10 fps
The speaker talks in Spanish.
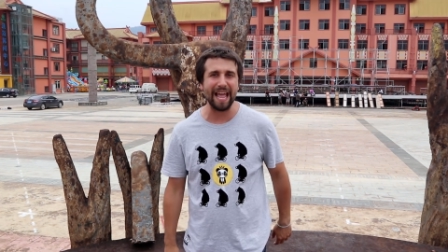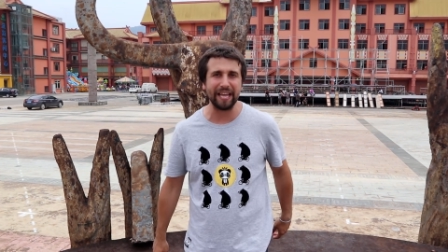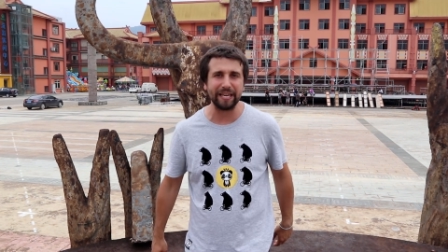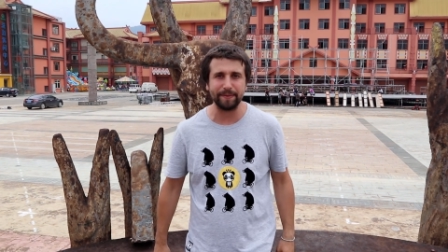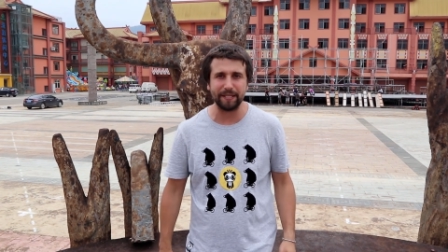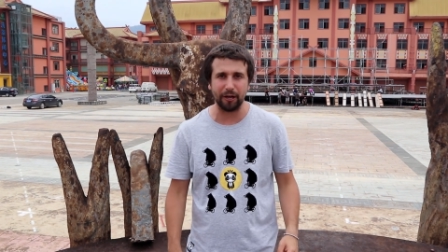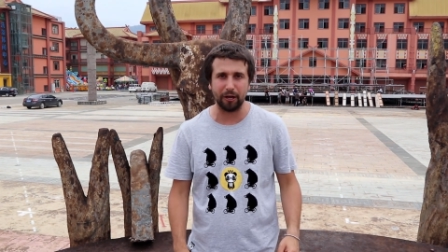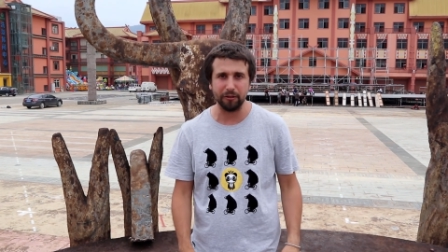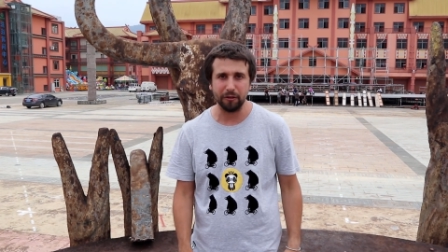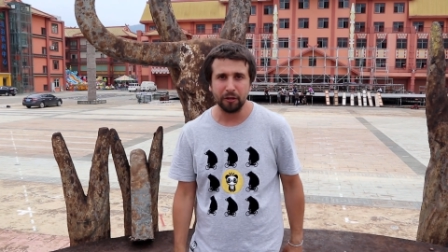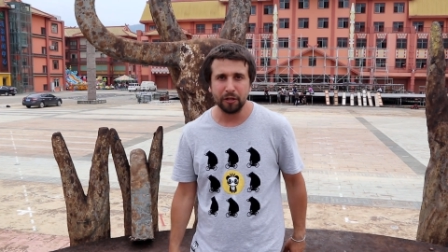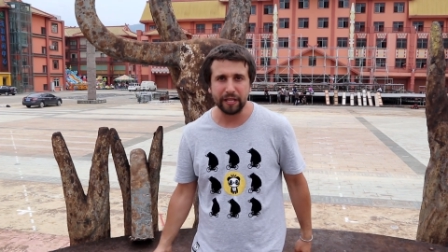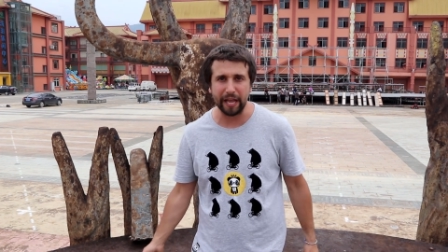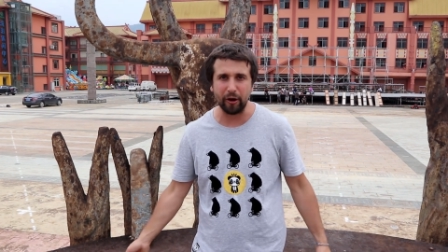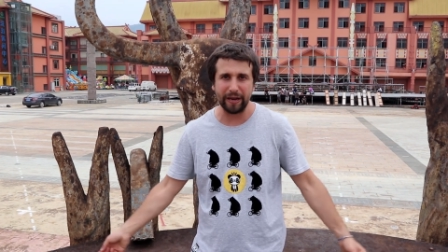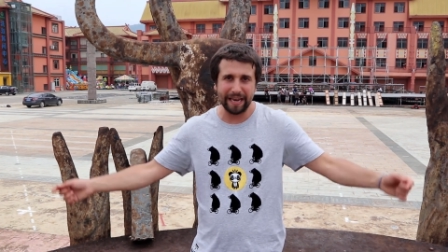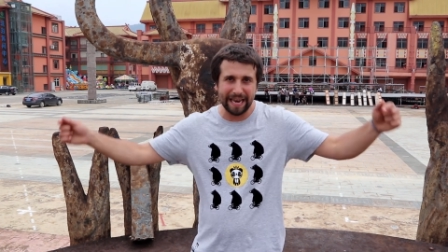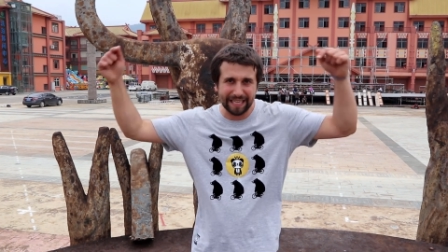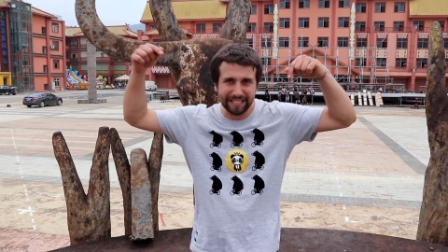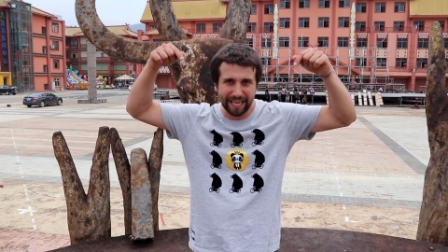la descripción te dejo el
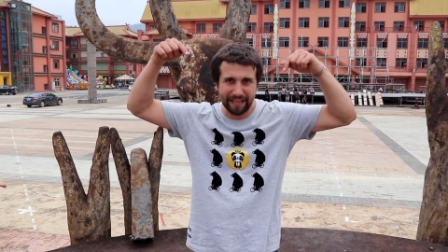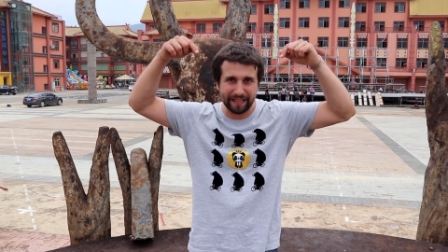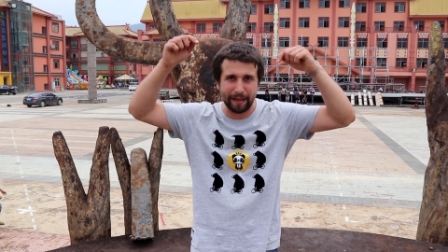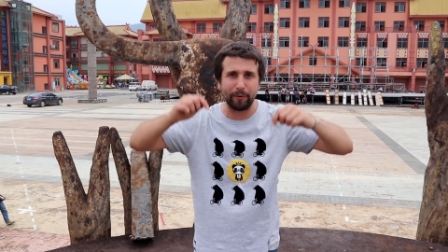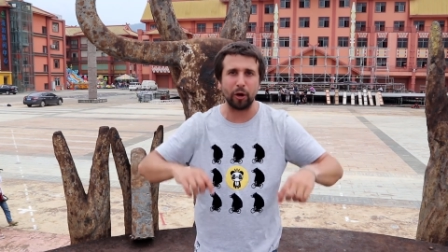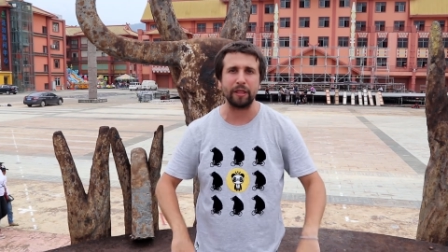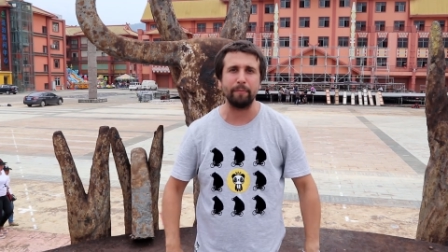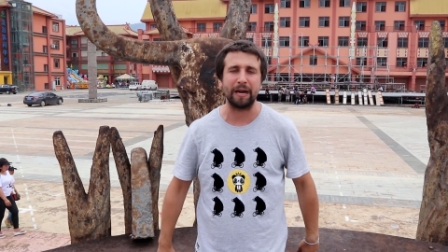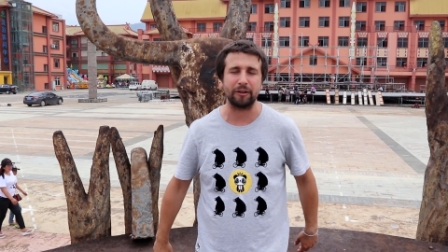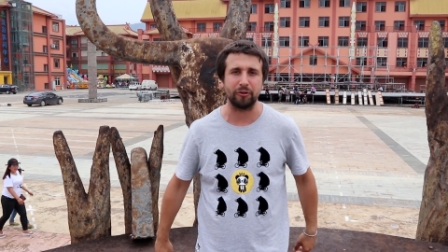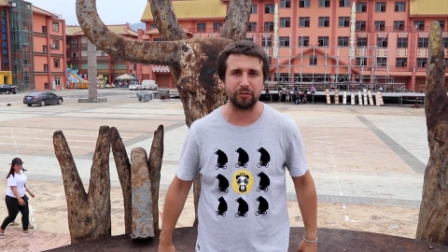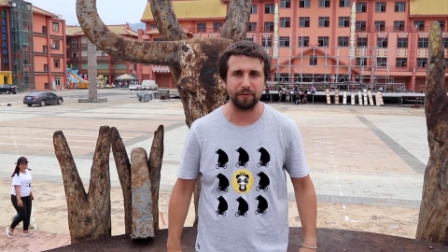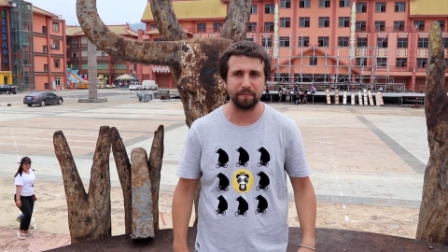enlace del blog de Marcos.